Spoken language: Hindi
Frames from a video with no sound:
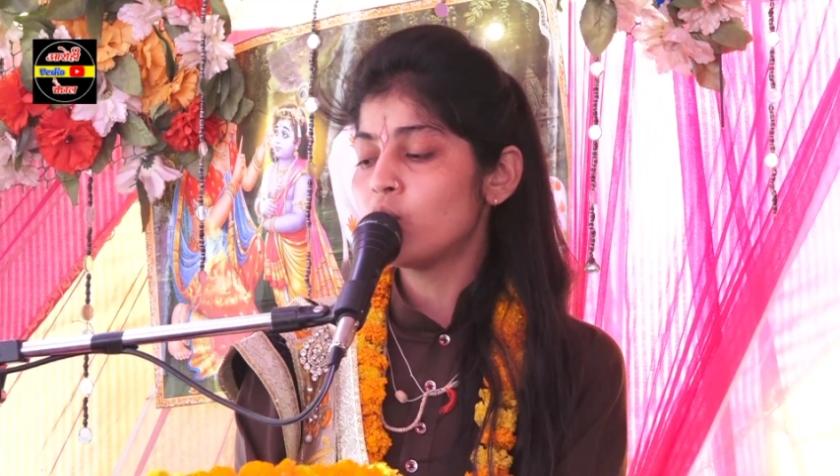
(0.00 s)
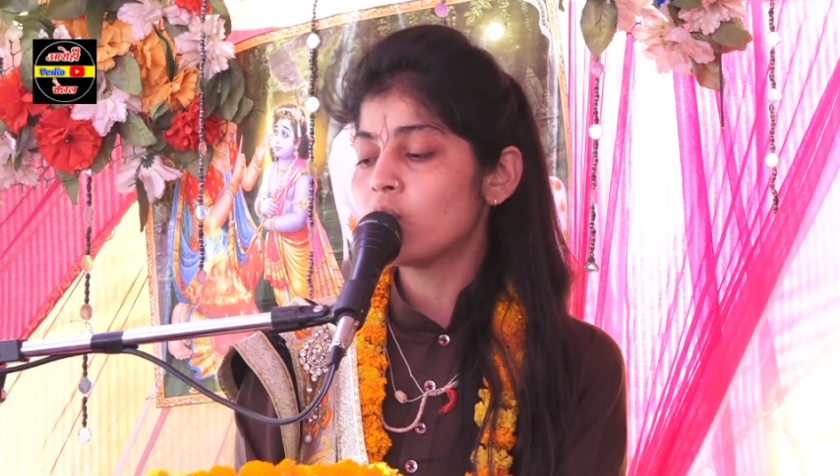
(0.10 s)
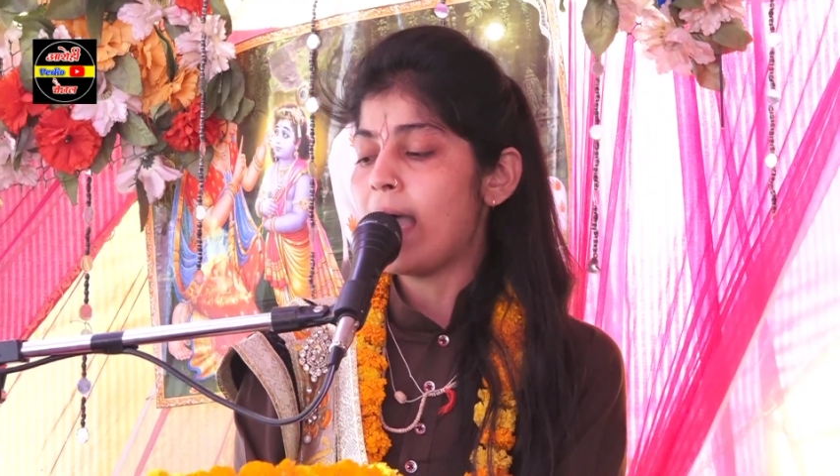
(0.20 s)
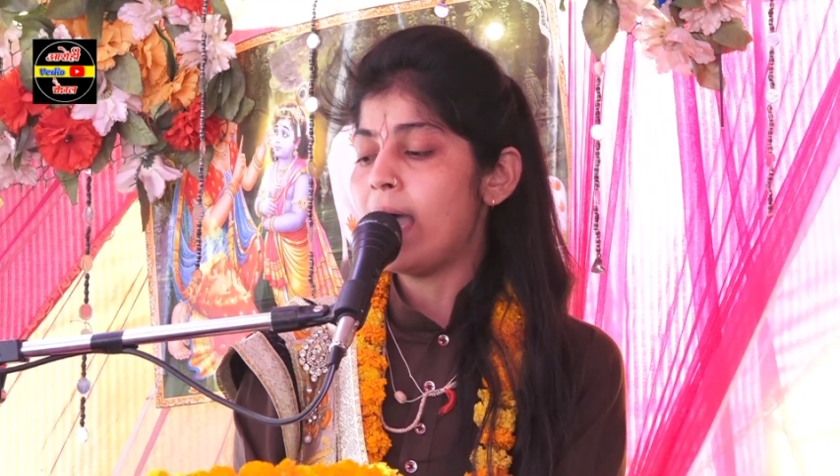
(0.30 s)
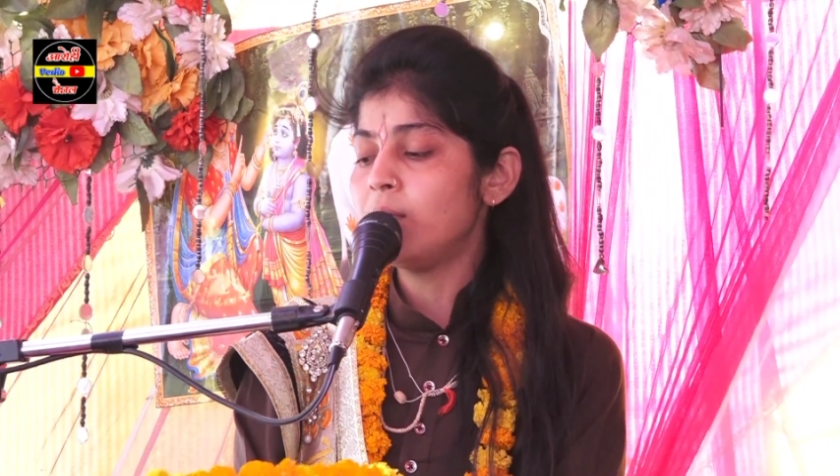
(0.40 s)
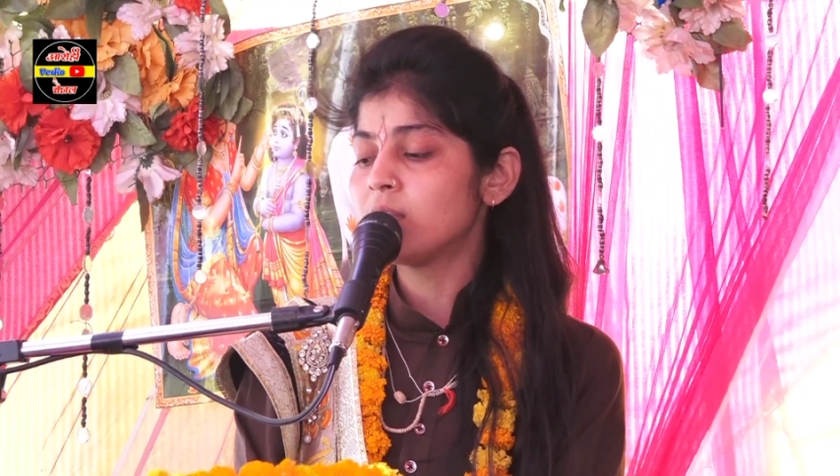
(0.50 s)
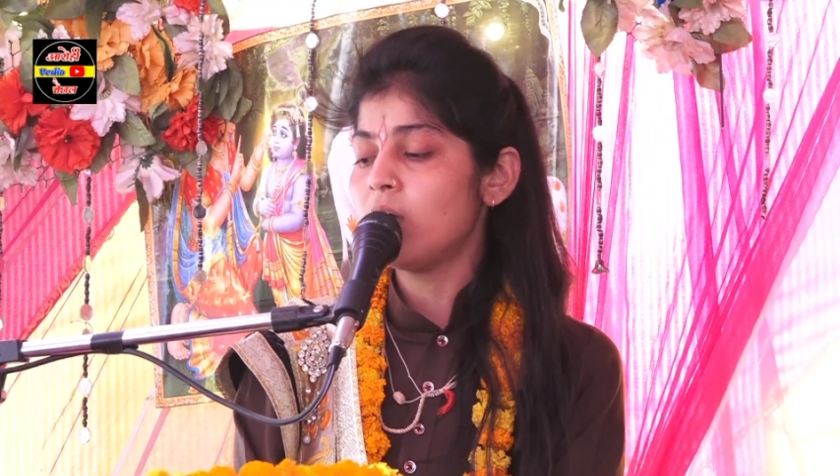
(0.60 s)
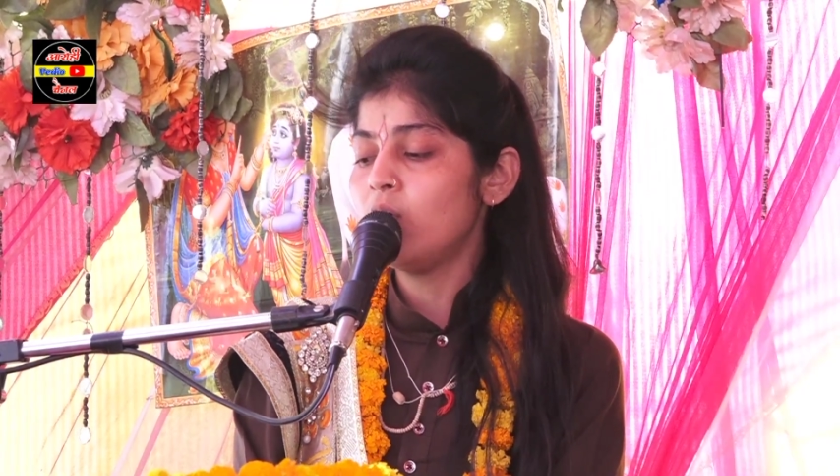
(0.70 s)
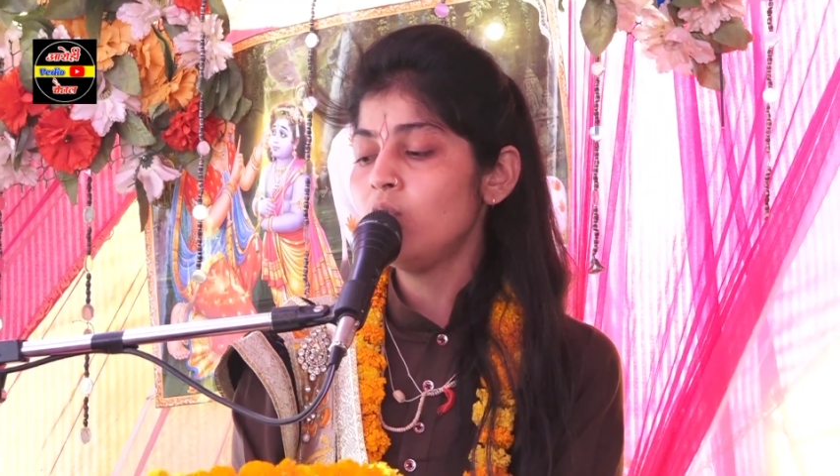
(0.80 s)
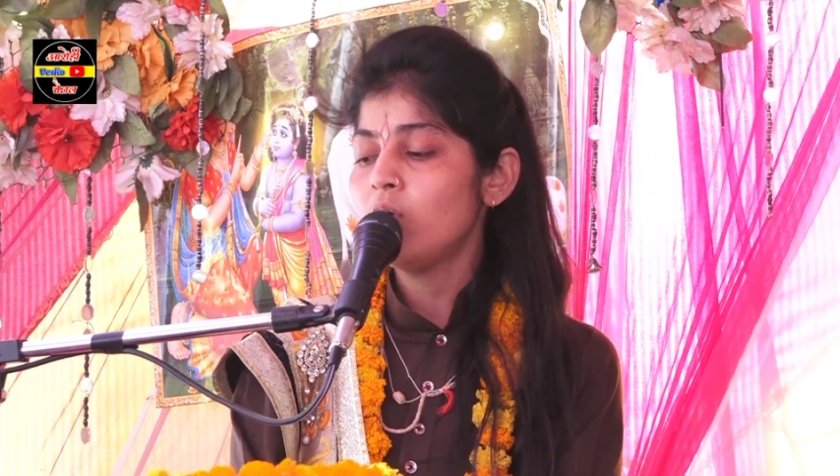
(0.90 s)
को कहा
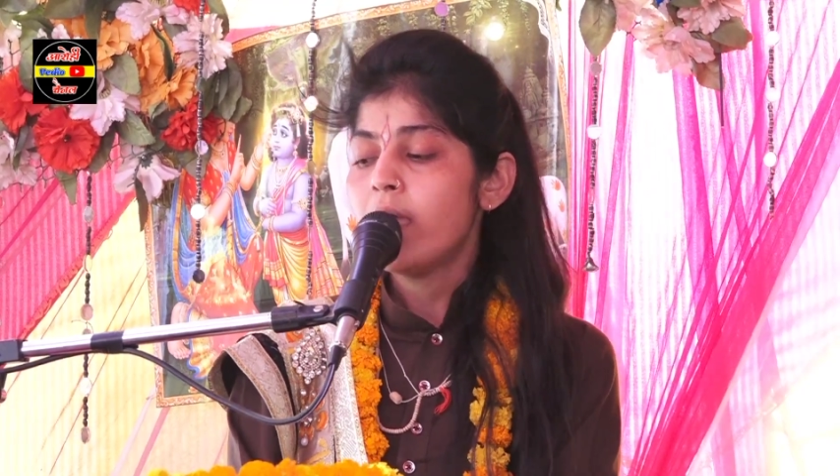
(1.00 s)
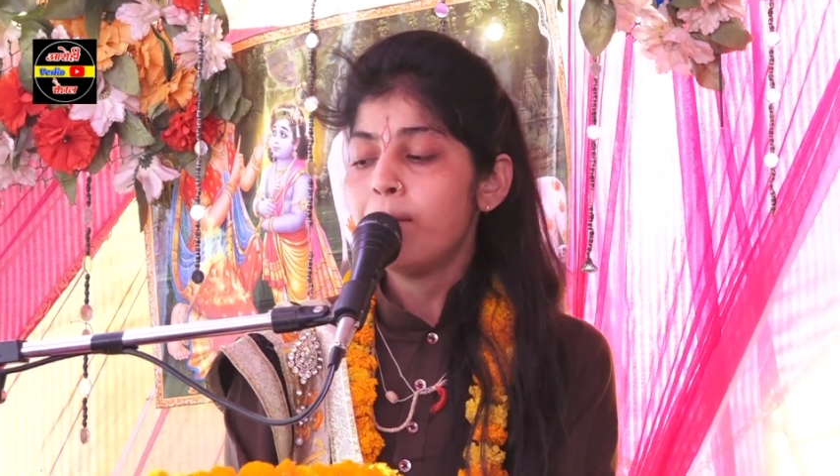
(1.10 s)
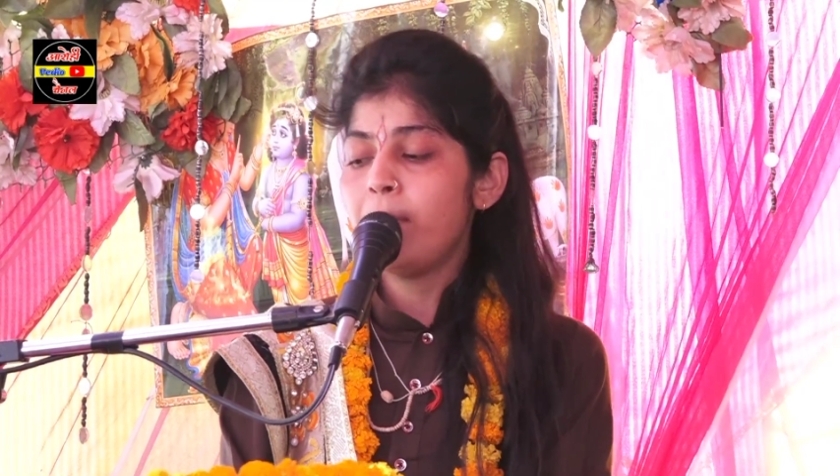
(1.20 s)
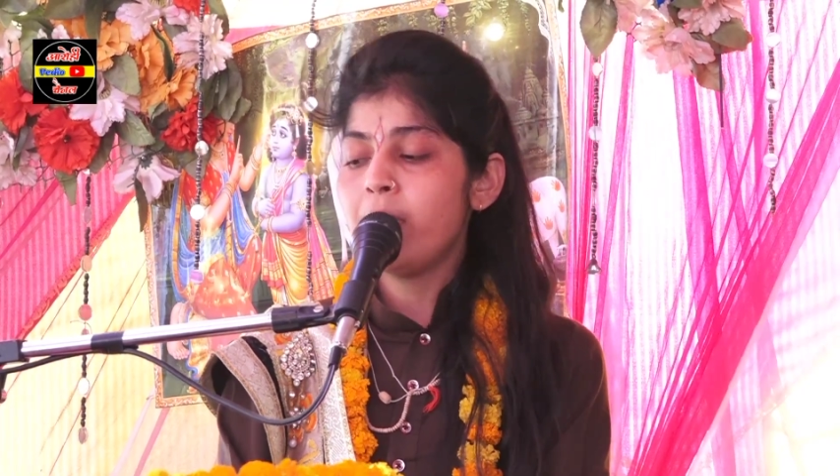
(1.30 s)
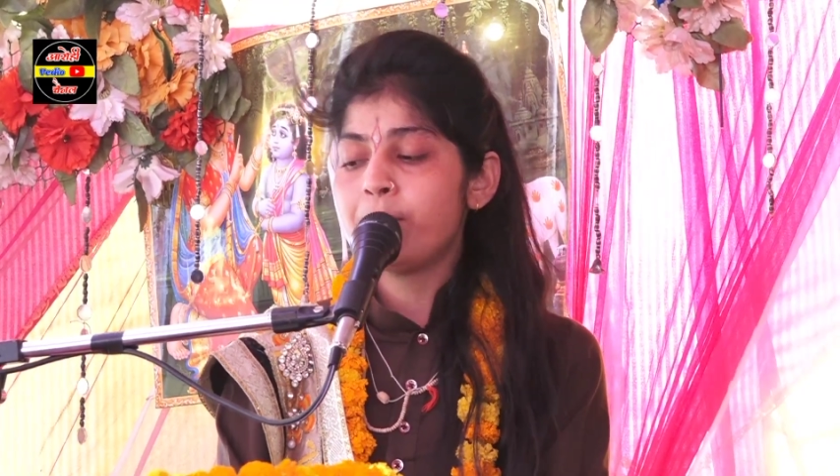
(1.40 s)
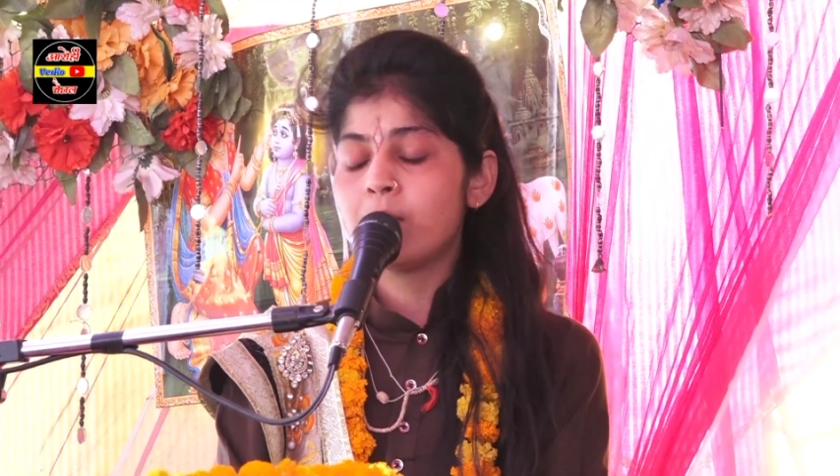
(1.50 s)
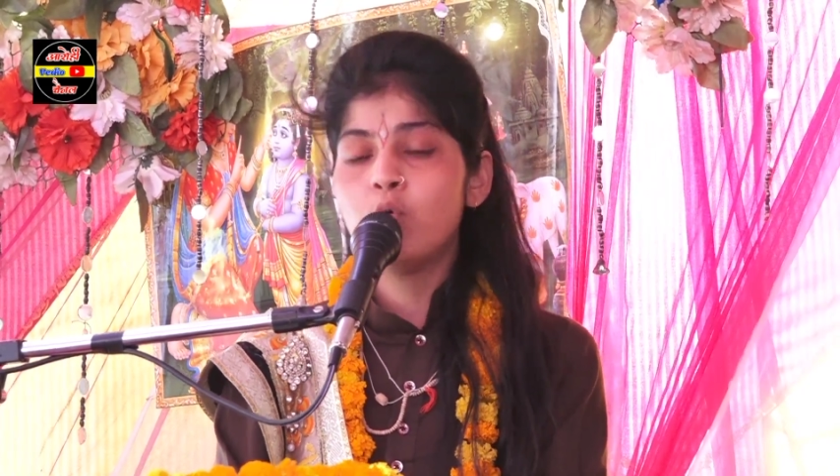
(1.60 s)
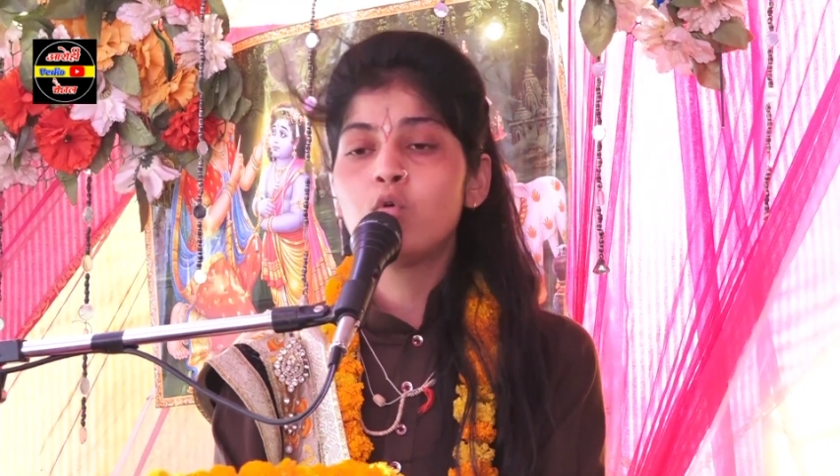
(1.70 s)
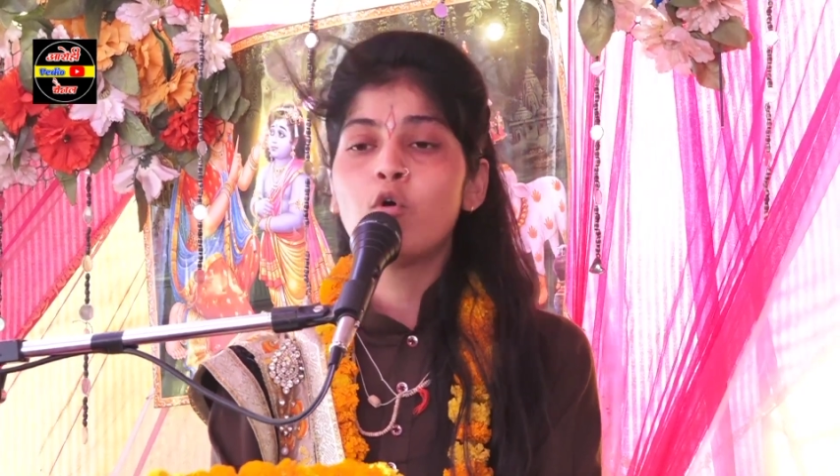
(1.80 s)
बताऊं मैं प्रभु